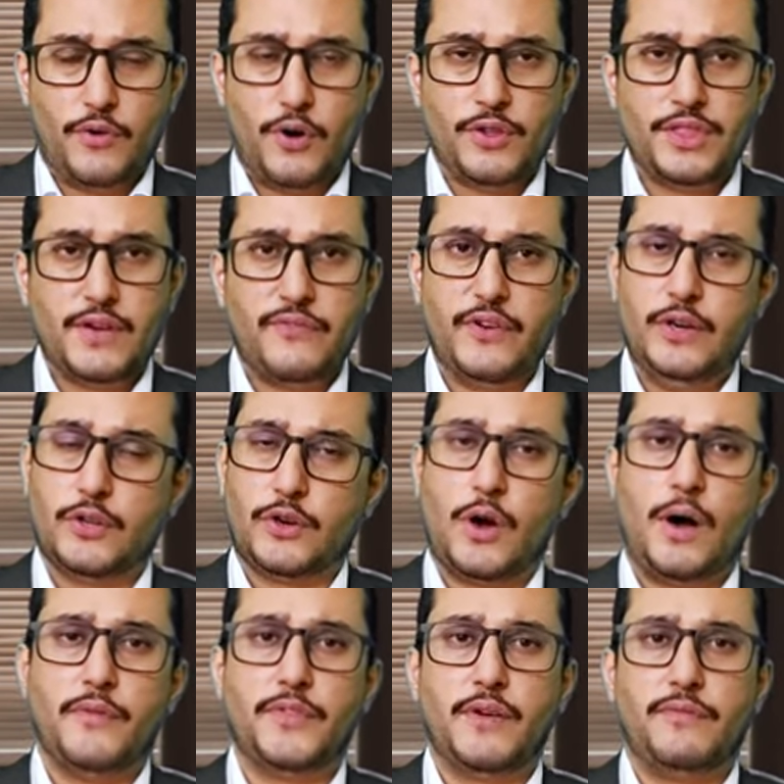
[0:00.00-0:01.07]
ऑन द फील्ड और
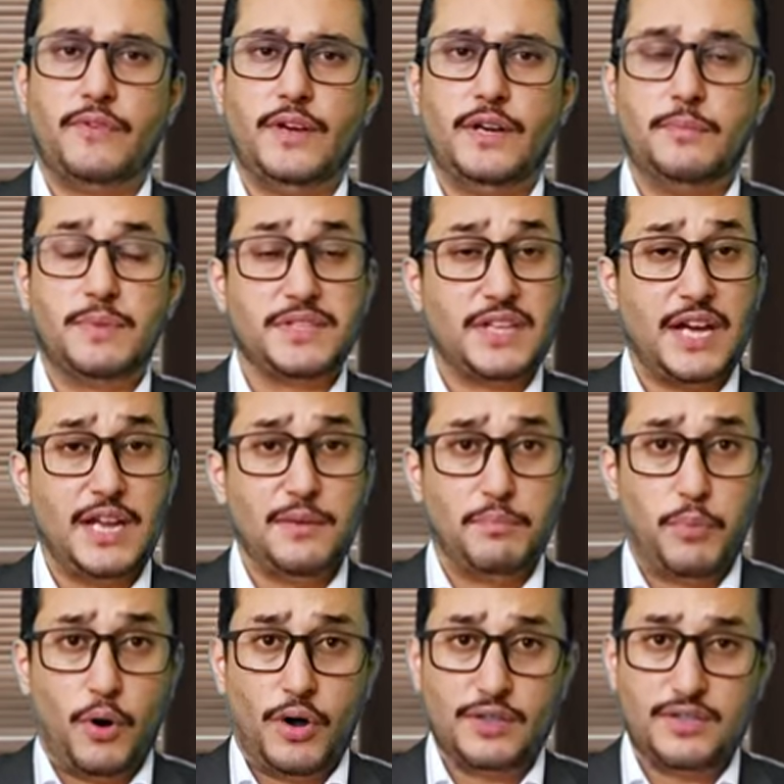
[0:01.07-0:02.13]
ऑफ द फील्ड मसाइल
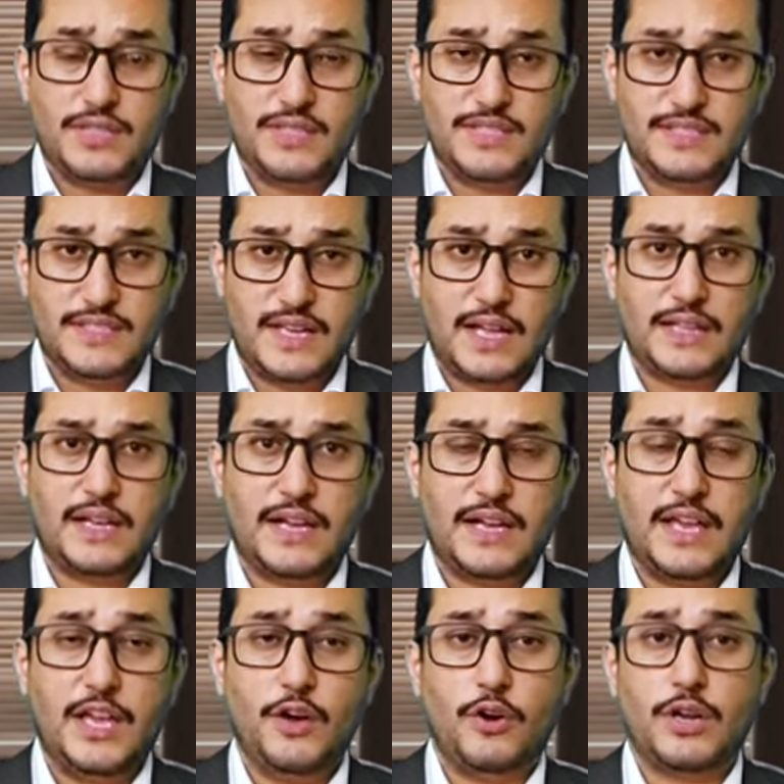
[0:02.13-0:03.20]
बहुत ही ज़्यादा
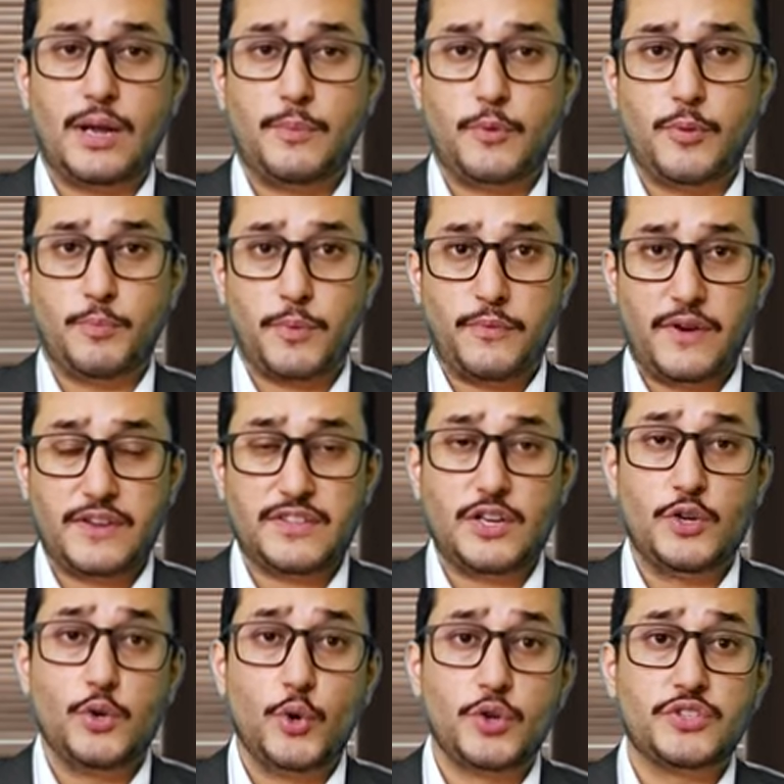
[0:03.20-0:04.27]
हैं और आपको
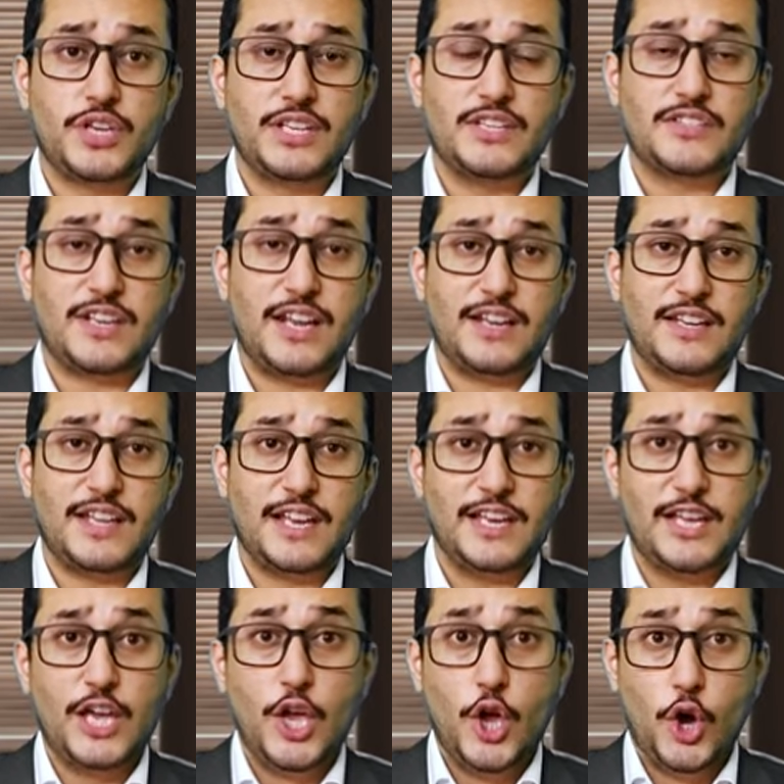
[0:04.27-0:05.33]
प्रोफेशनल लोग चाहिए चलाने के
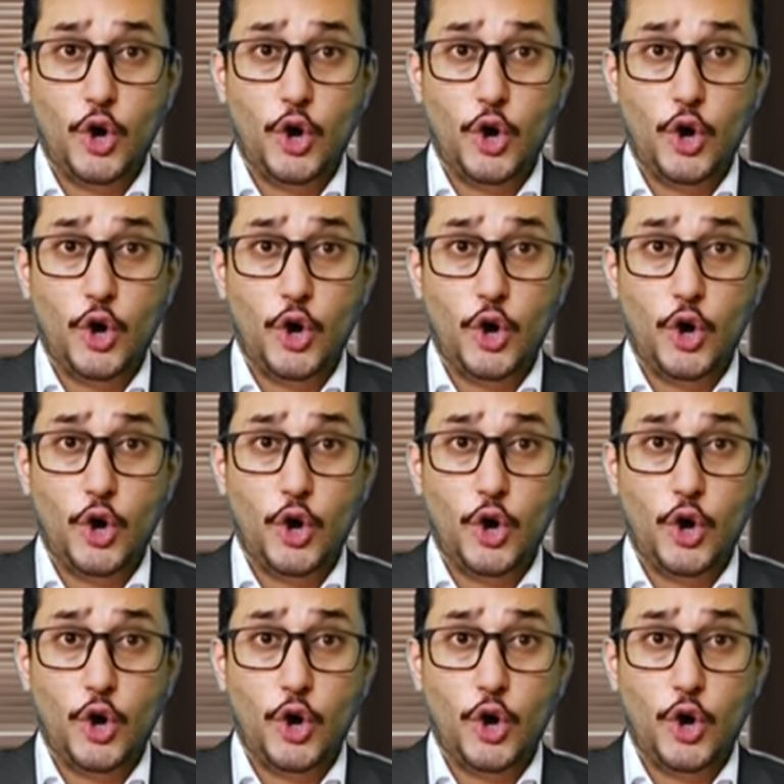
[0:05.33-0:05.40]
लिए